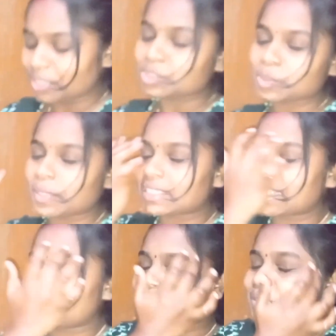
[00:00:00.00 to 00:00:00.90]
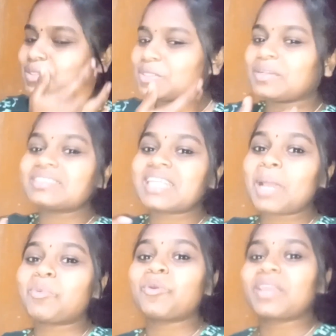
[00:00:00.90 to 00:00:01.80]
सुबह से लेकर दोस्तों
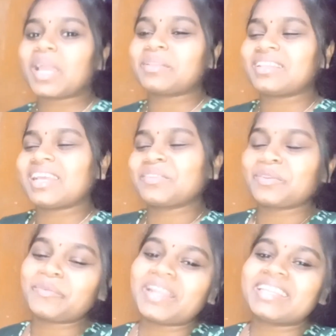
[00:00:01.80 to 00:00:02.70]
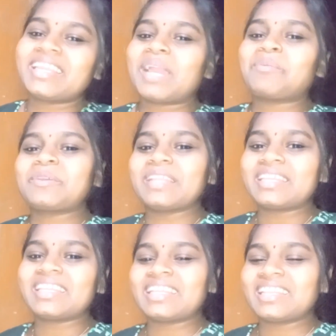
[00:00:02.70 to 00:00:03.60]
शाम हो गया इतना वेट किया आप लोग
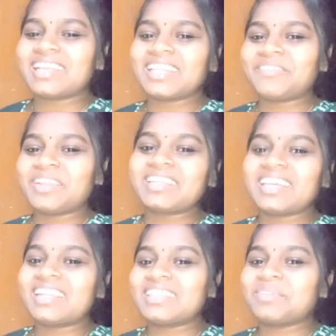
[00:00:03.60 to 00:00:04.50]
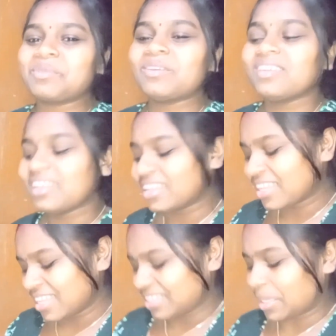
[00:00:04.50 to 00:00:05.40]
देखिए कितना ज़्यादा वेट कर रहे थे हम लोग
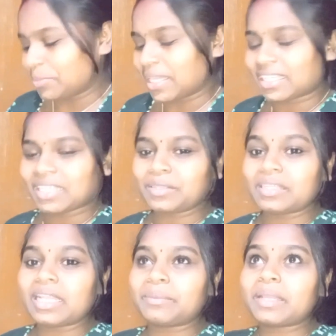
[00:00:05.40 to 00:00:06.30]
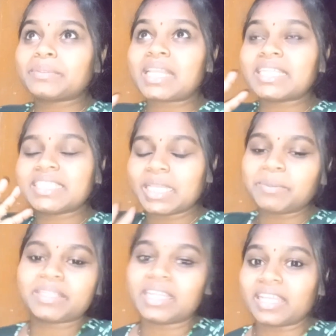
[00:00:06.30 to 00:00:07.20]
तब जाके लगभग हम साढ़े छः
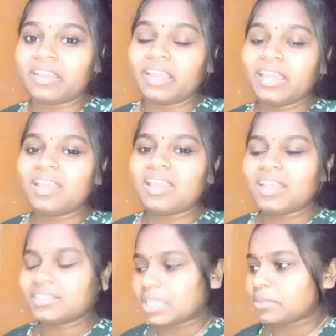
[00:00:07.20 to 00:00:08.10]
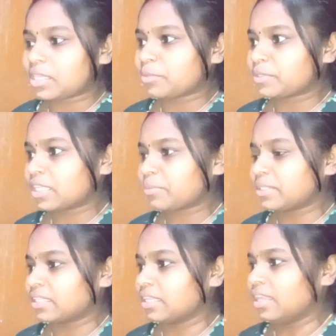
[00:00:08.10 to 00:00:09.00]
बजने का है सिर्फ साढ़े छः
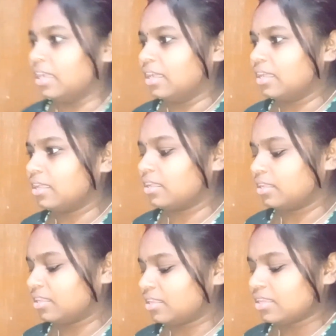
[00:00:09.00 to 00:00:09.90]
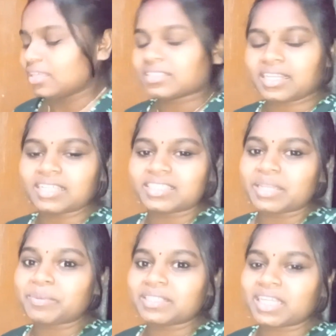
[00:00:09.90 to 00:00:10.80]
बज गए ना साढ़े छः
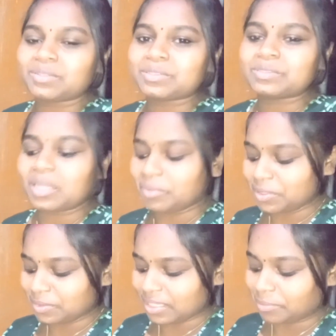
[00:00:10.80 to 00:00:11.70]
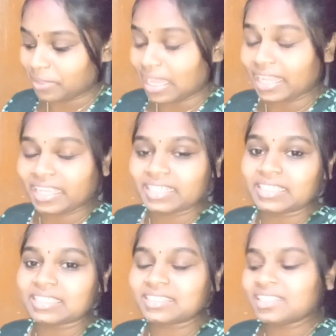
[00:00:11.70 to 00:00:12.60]
बज गया दोस्तों अभी देखिए अभी आए हैं
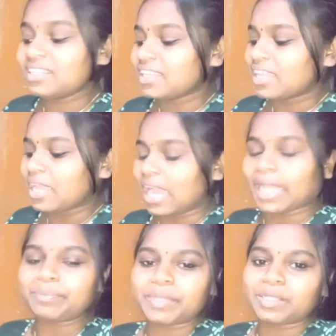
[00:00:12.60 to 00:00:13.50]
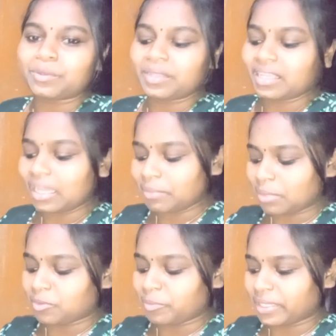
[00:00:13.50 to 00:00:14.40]
जस्ट हाथ पे धोए हैं अभी
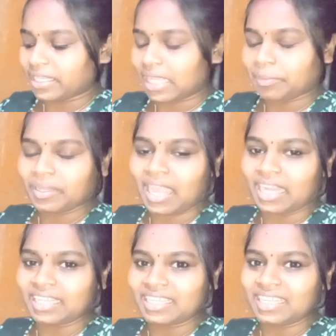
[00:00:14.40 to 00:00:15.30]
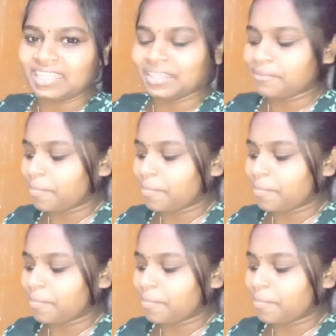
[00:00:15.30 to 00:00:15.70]
हम लोग बैठे यहाँ पे खाने के लिए